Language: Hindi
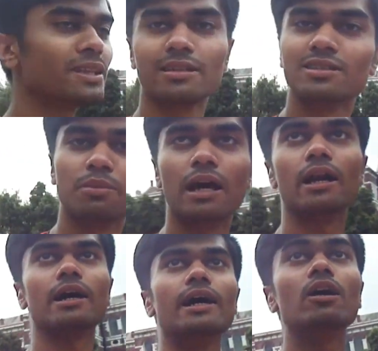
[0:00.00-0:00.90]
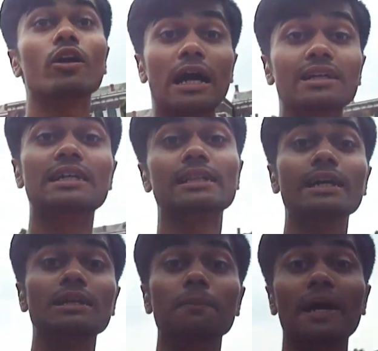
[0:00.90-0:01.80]
पत्थर से बना रखा है और कहा जाता
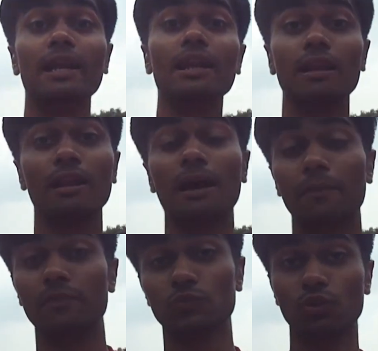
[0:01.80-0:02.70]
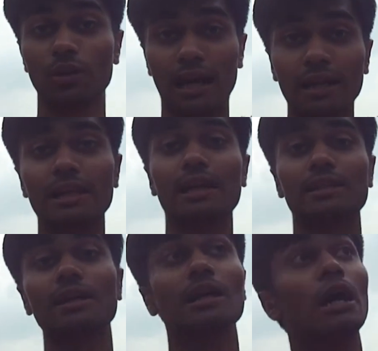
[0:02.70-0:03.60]
है ये पहले ला, जो लाल किला
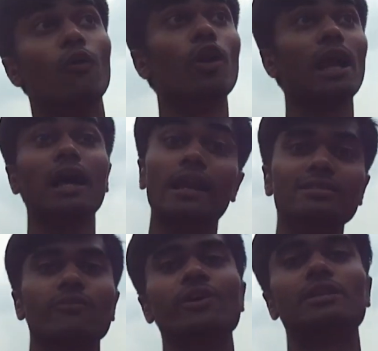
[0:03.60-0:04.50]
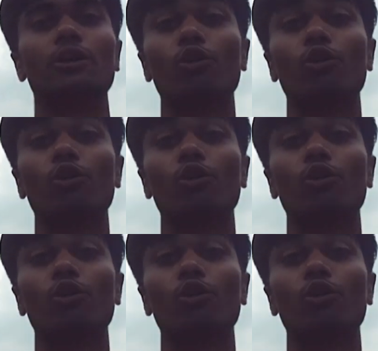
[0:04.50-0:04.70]
था वो लाल नहीं सफ़ेद था